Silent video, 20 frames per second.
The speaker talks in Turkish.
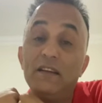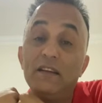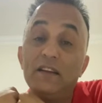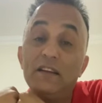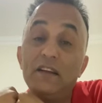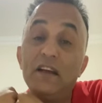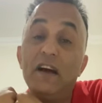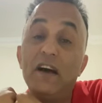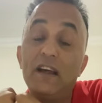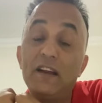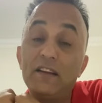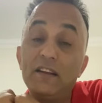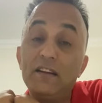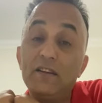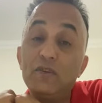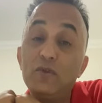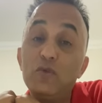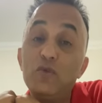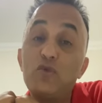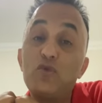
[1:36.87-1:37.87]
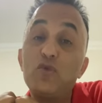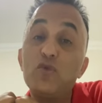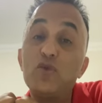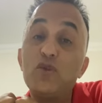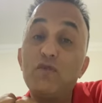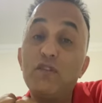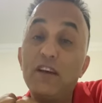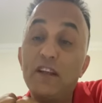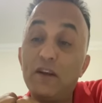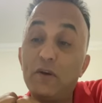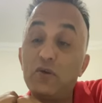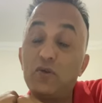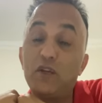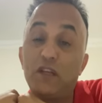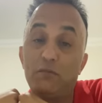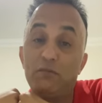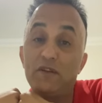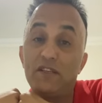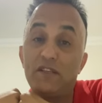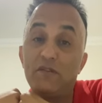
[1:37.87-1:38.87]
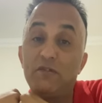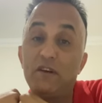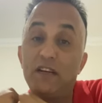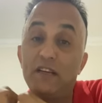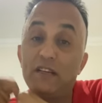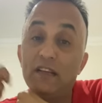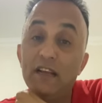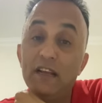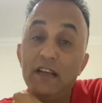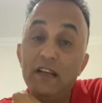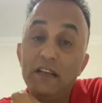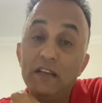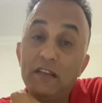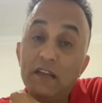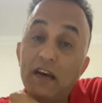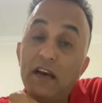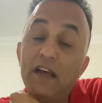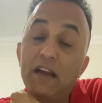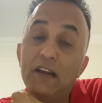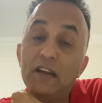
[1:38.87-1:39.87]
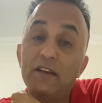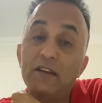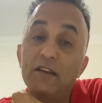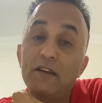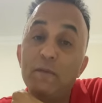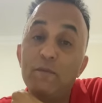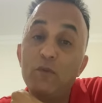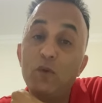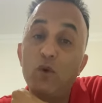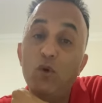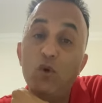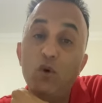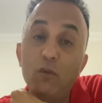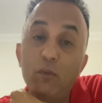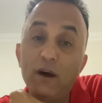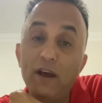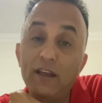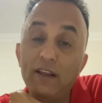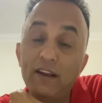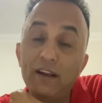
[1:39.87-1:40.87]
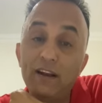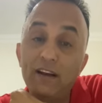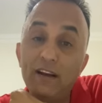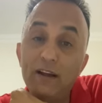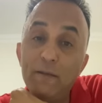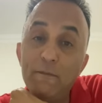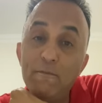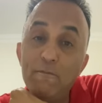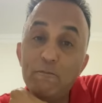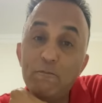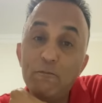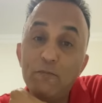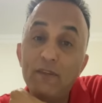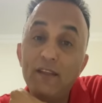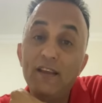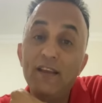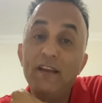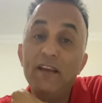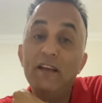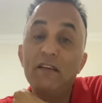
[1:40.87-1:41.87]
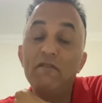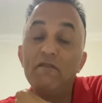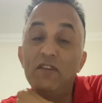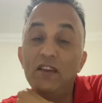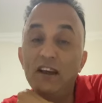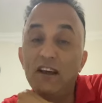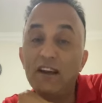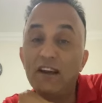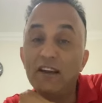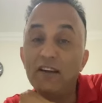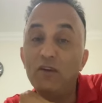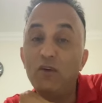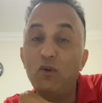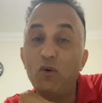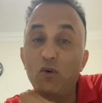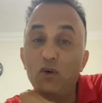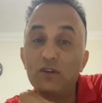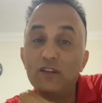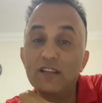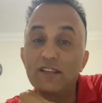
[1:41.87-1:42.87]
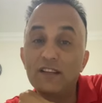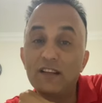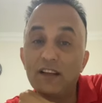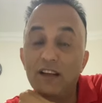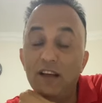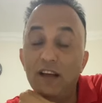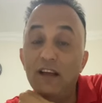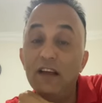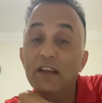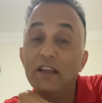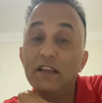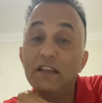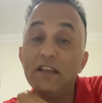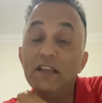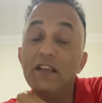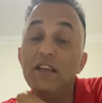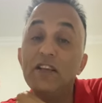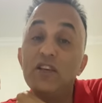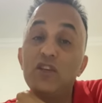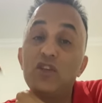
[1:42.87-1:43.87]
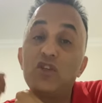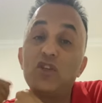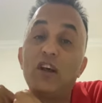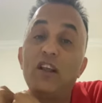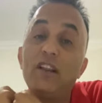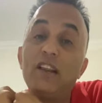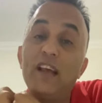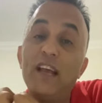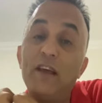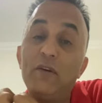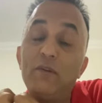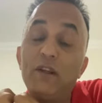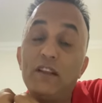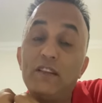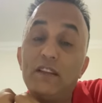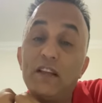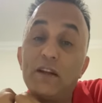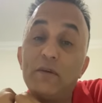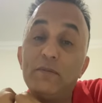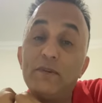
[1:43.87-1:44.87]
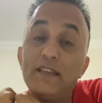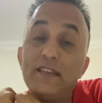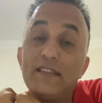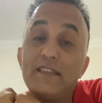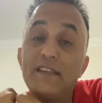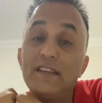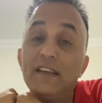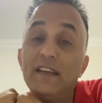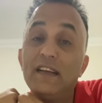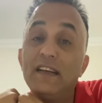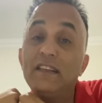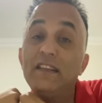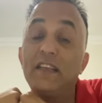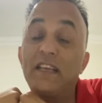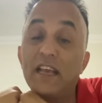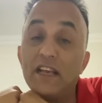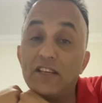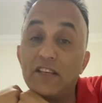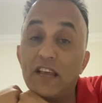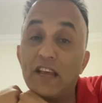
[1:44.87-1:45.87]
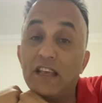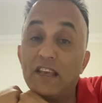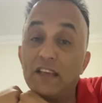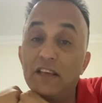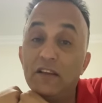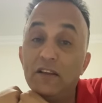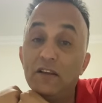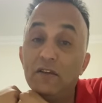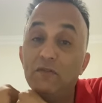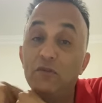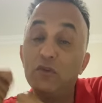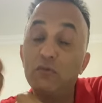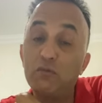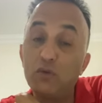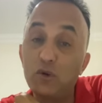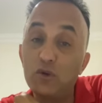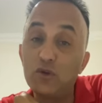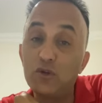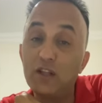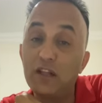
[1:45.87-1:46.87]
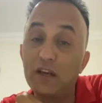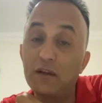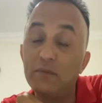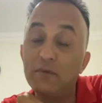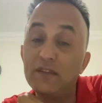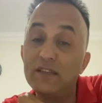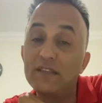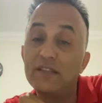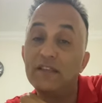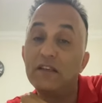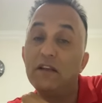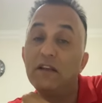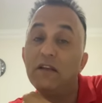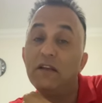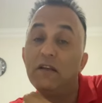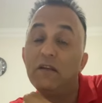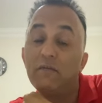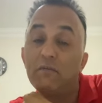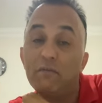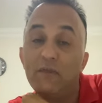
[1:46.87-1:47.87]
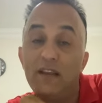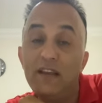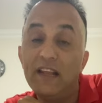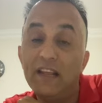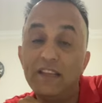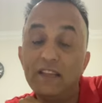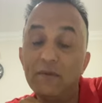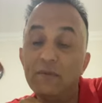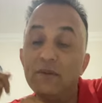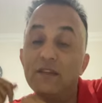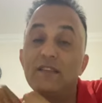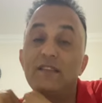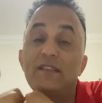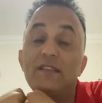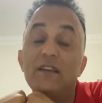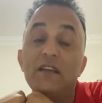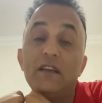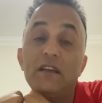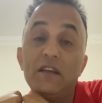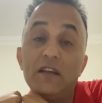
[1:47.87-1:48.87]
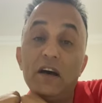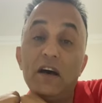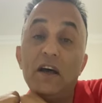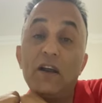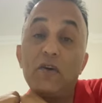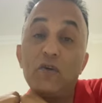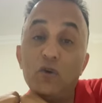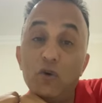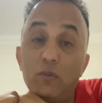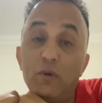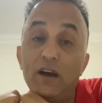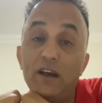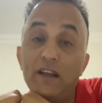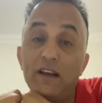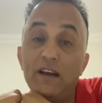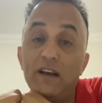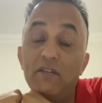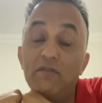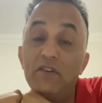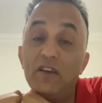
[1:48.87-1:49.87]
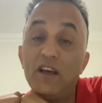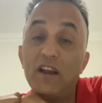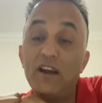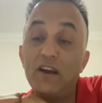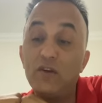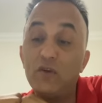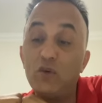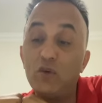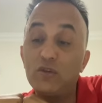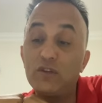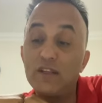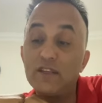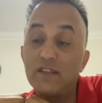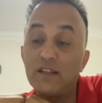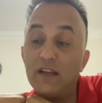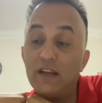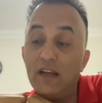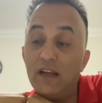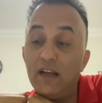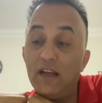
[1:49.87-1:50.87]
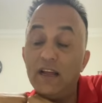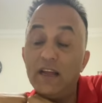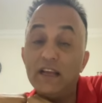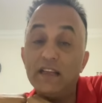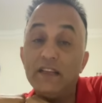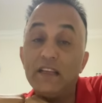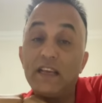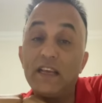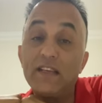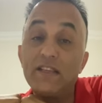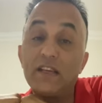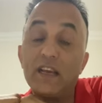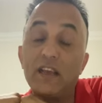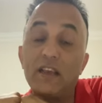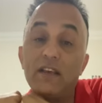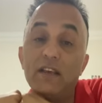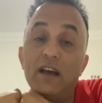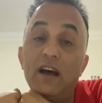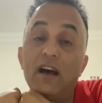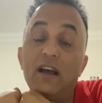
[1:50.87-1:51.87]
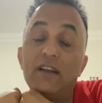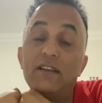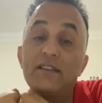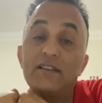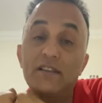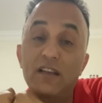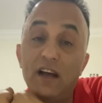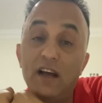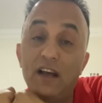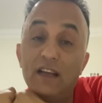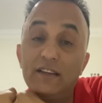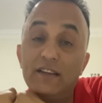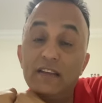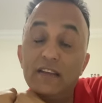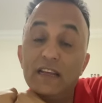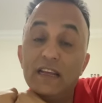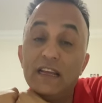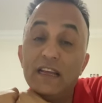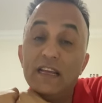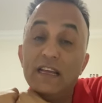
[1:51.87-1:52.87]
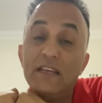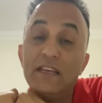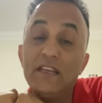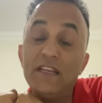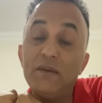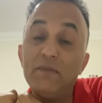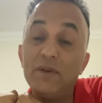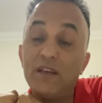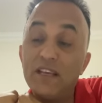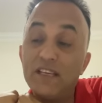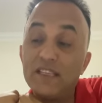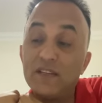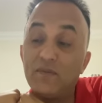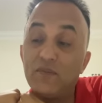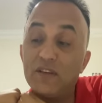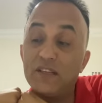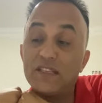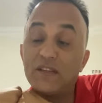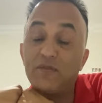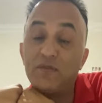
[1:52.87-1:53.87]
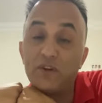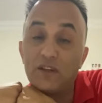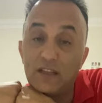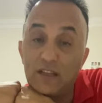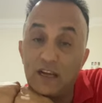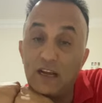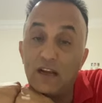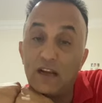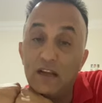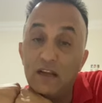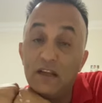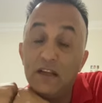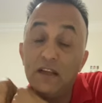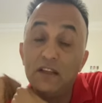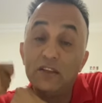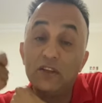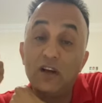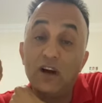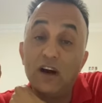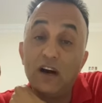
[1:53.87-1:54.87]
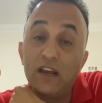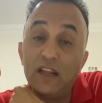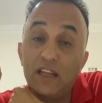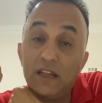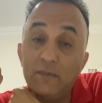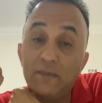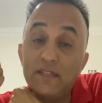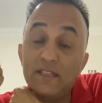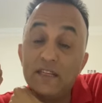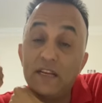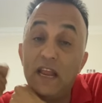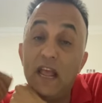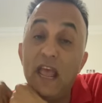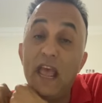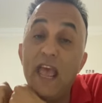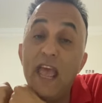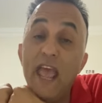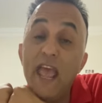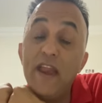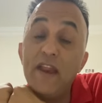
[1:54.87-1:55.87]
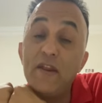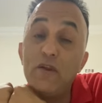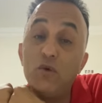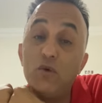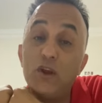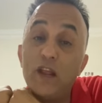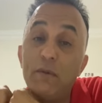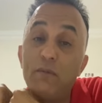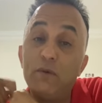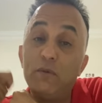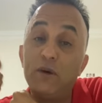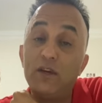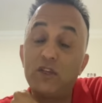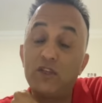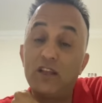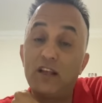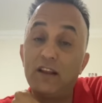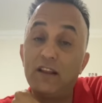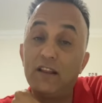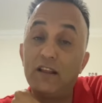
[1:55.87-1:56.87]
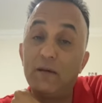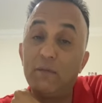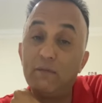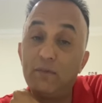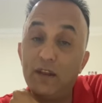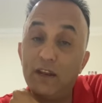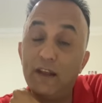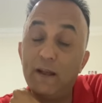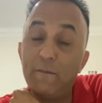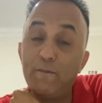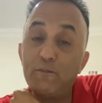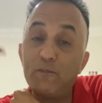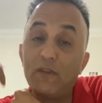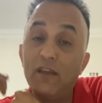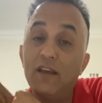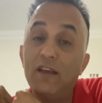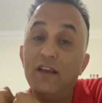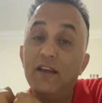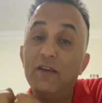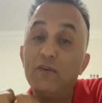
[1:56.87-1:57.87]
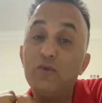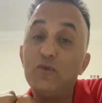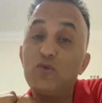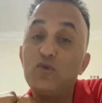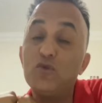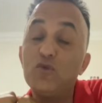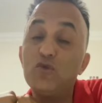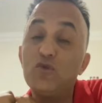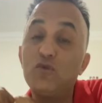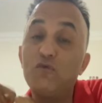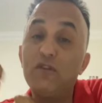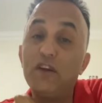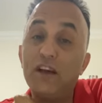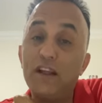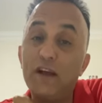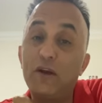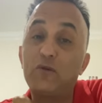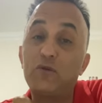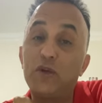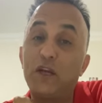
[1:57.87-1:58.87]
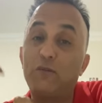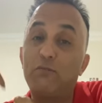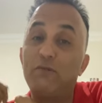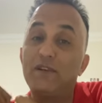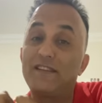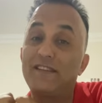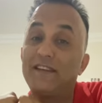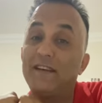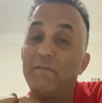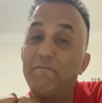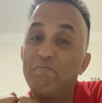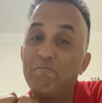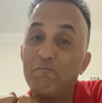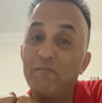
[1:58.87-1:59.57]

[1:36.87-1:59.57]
Yarın 3. Viyana kuşatması var. Yarın o bayrağı Viyana'nın ortasına inşallah evlatlarımız dikecek. Futbolcularımız, milletimiz yarın o bayrağı Viyana'nın ortasına dikecek. Yarın saat 22.00'da tarihimizin en önemli maçlarından biri 3. Viyana kuşatması.